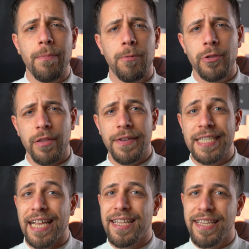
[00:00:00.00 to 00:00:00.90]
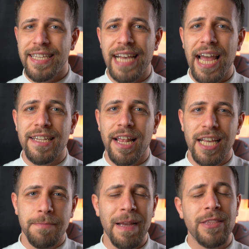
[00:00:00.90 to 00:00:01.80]
il punto di vista del design,
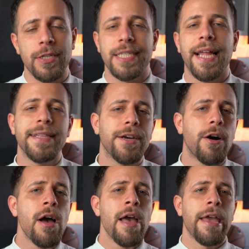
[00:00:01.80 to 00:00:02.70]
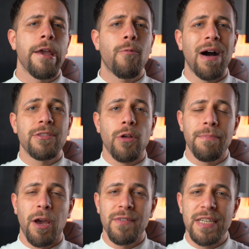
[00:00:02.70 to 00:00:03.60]
dell'aspetto estetico, in quanto l'abbiamo